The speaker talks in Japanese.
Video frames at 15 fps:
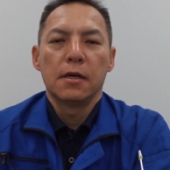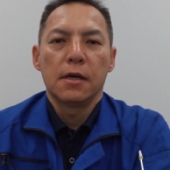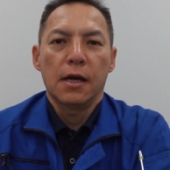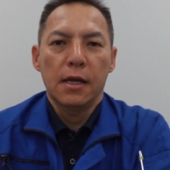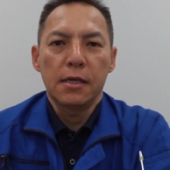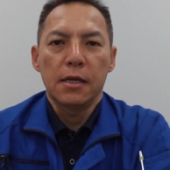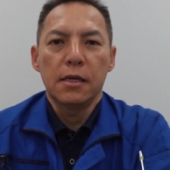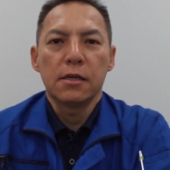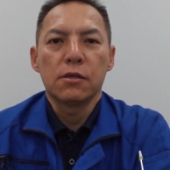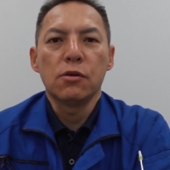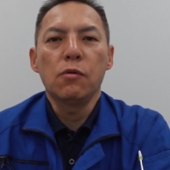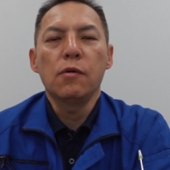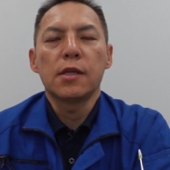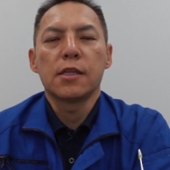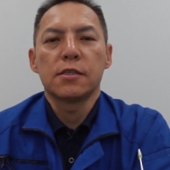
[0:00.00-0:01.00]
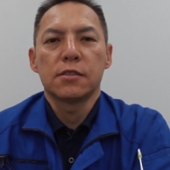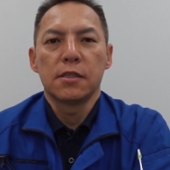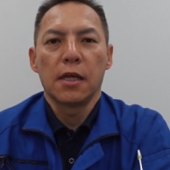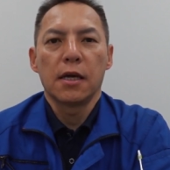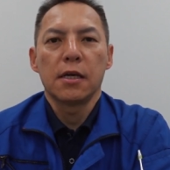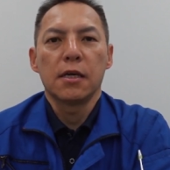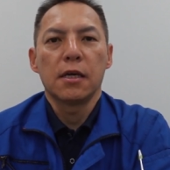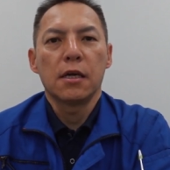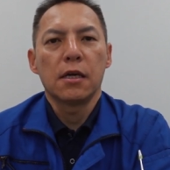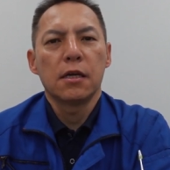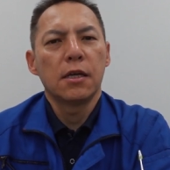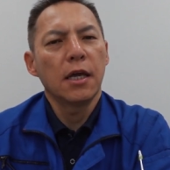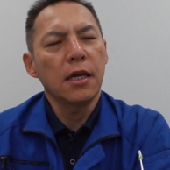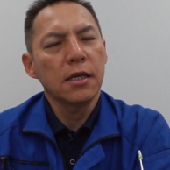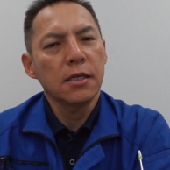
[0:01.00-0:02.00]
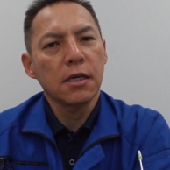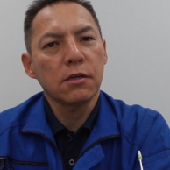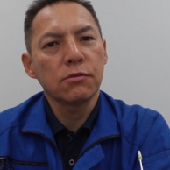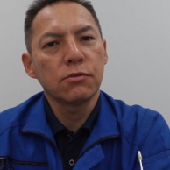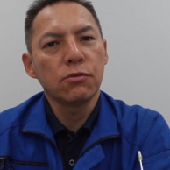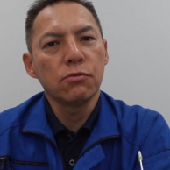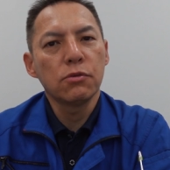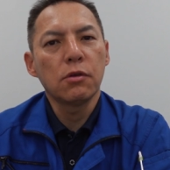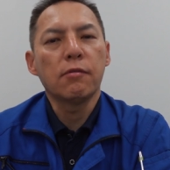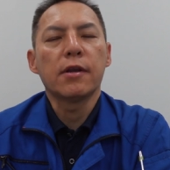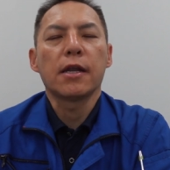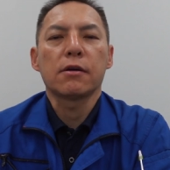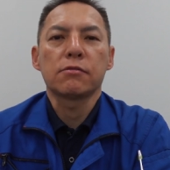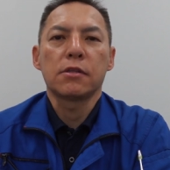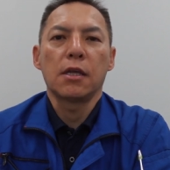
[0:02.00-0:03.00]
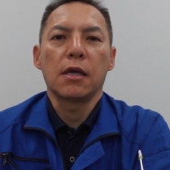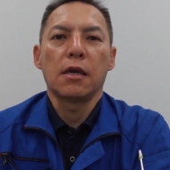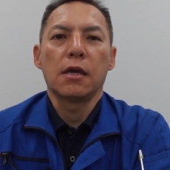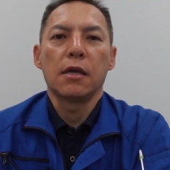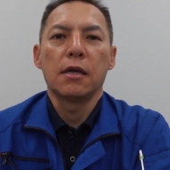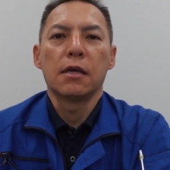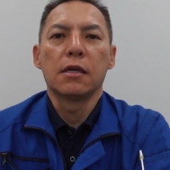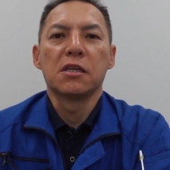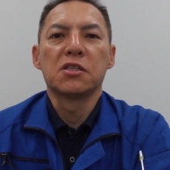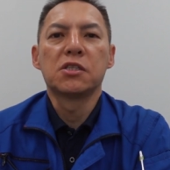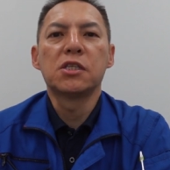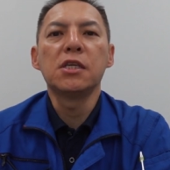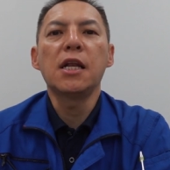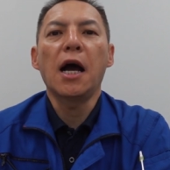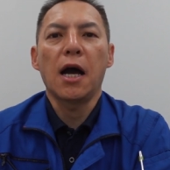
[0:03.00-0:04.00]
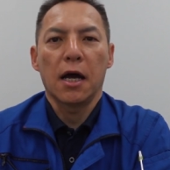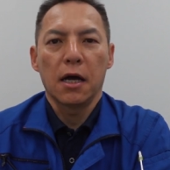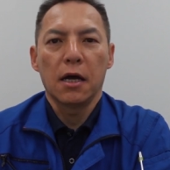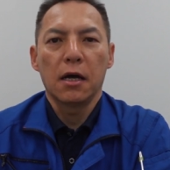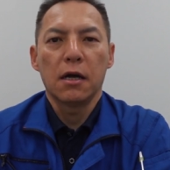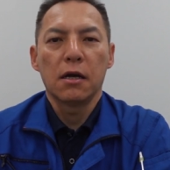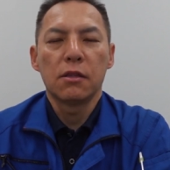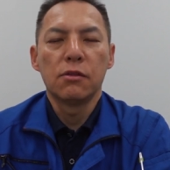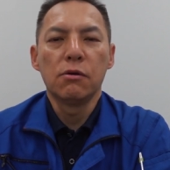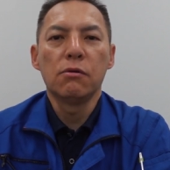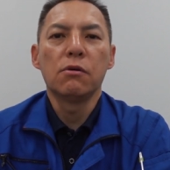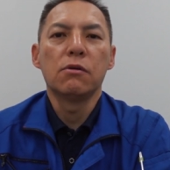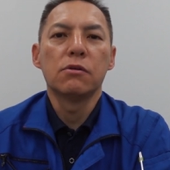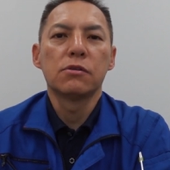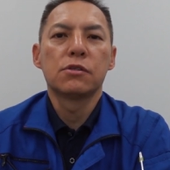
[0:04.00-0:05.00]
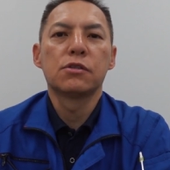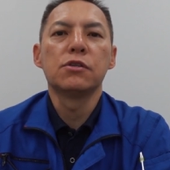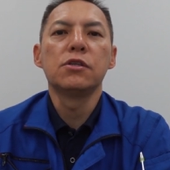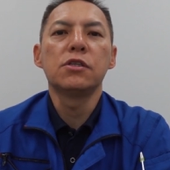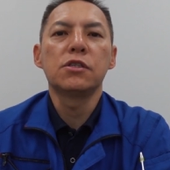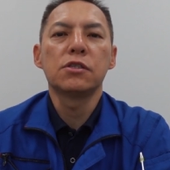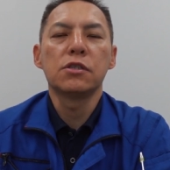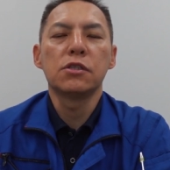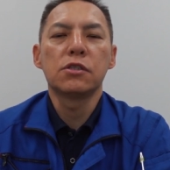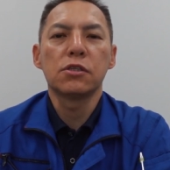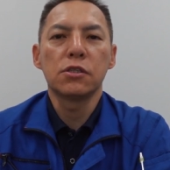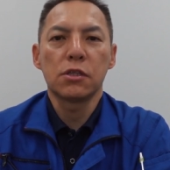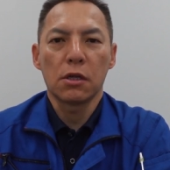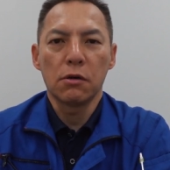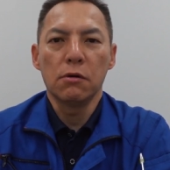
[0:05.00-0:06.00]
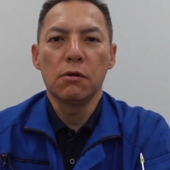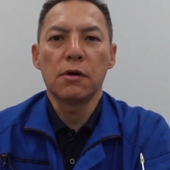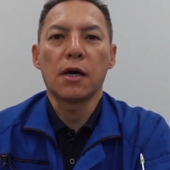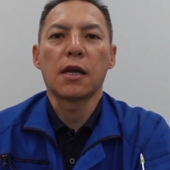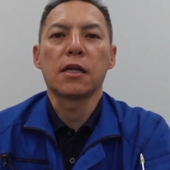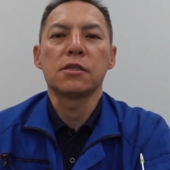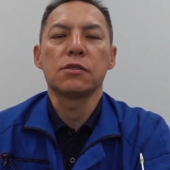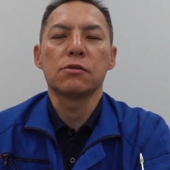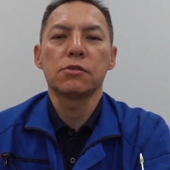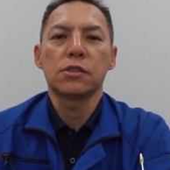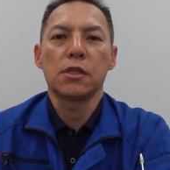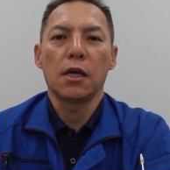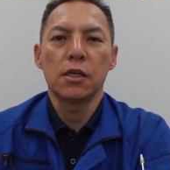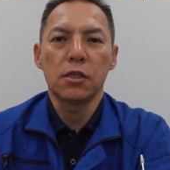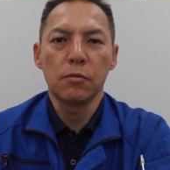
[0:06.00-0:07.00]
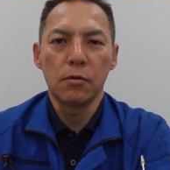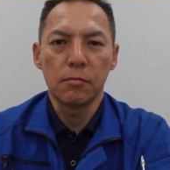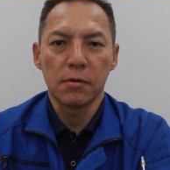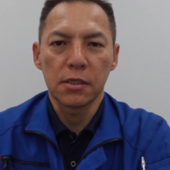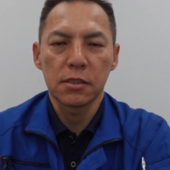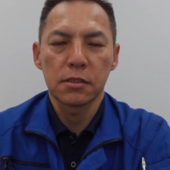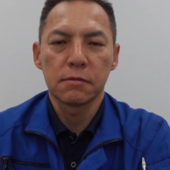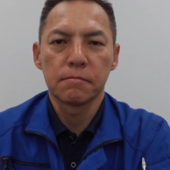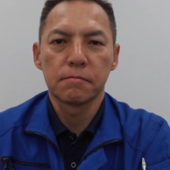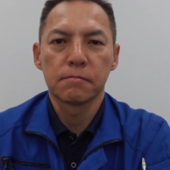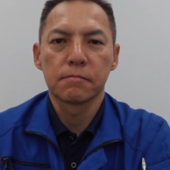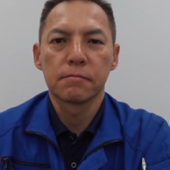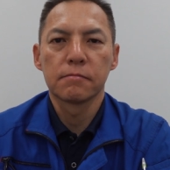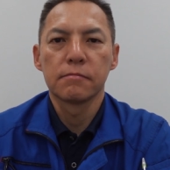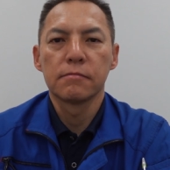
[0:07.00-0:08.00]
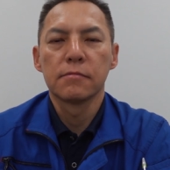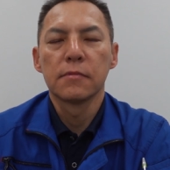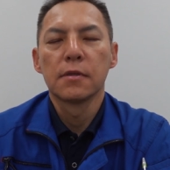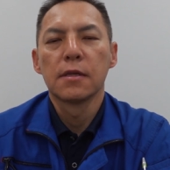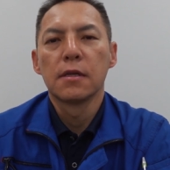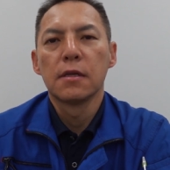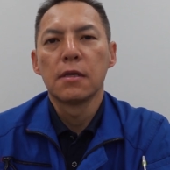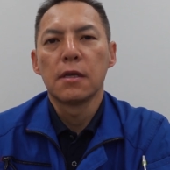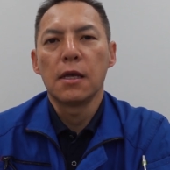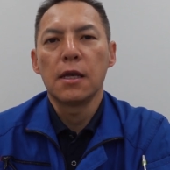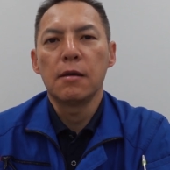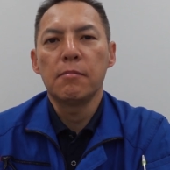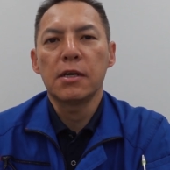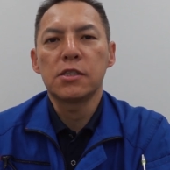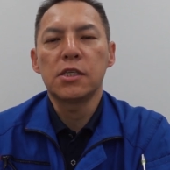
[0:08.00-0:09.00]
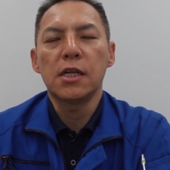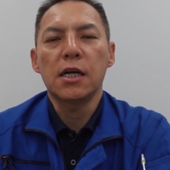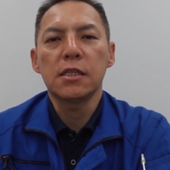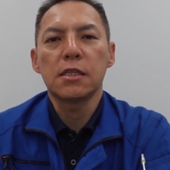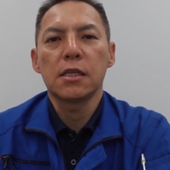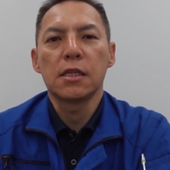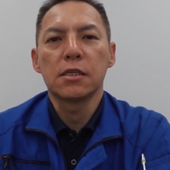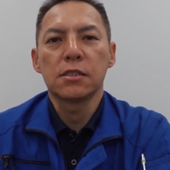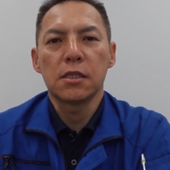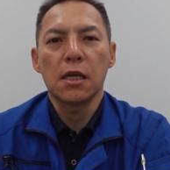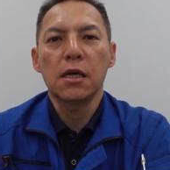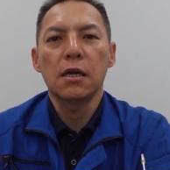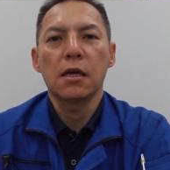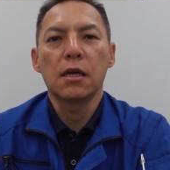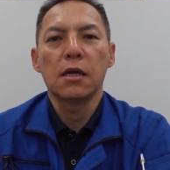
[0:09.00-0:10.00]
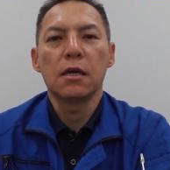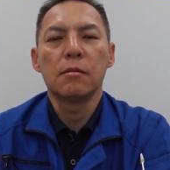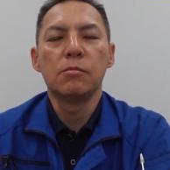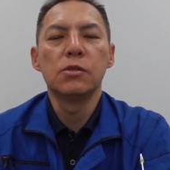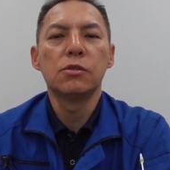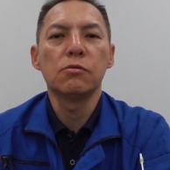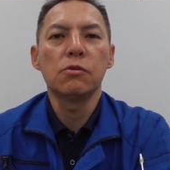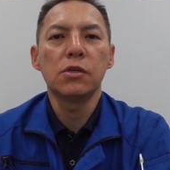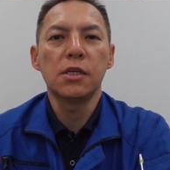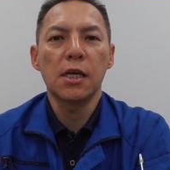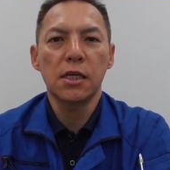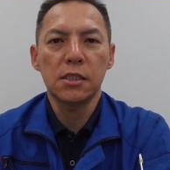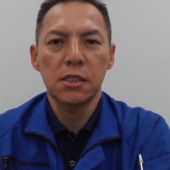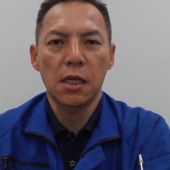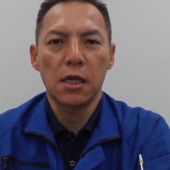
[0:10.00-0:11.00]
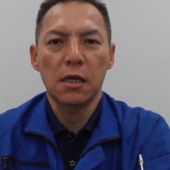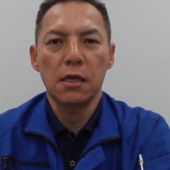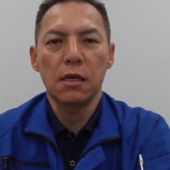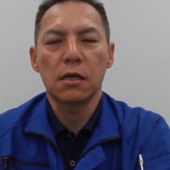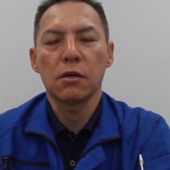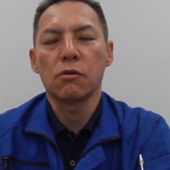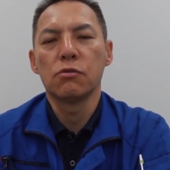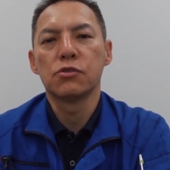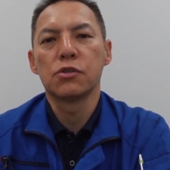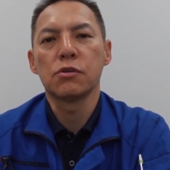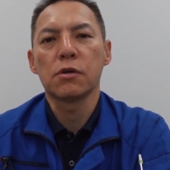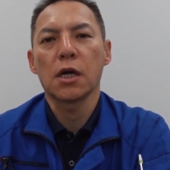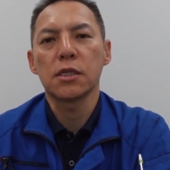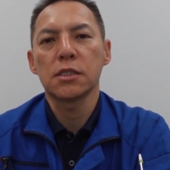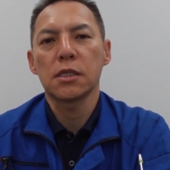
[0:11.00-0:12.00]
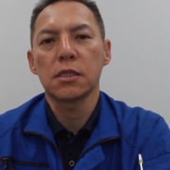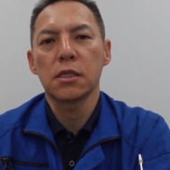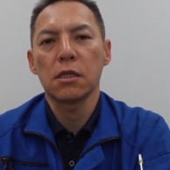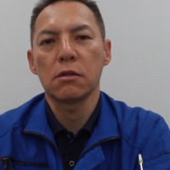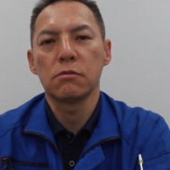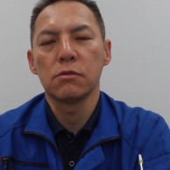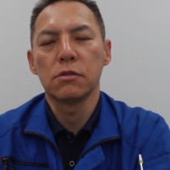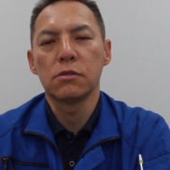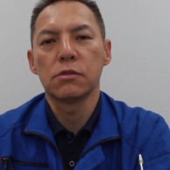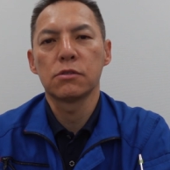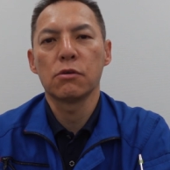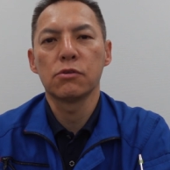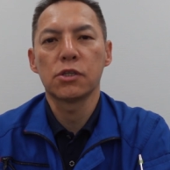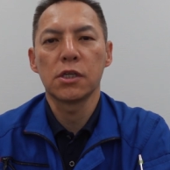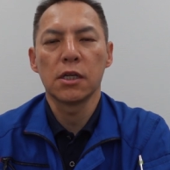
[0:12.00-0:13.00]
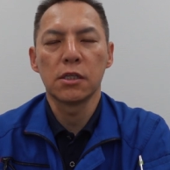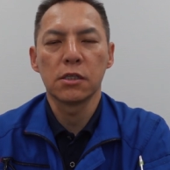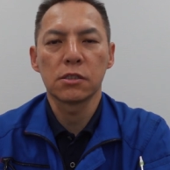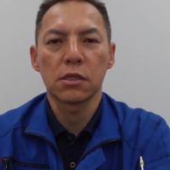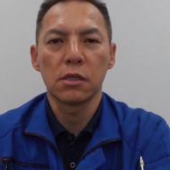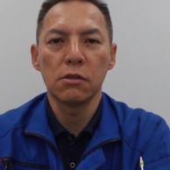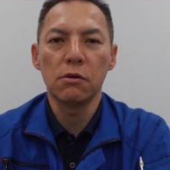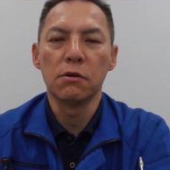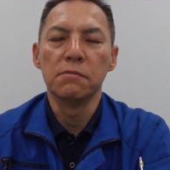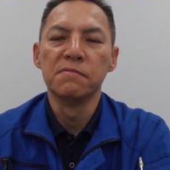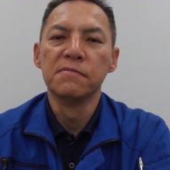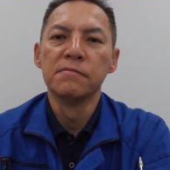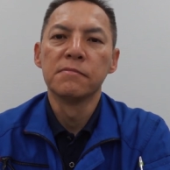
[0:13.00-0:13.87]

はい、えー、今日はですね、えー、冷却灯ではなくて、えー、チラの水質についてのお話をしたいと思います。えー、まあ、チラってですね、えー、水を冷やして、えー、こう循環させてる装置なんですけど、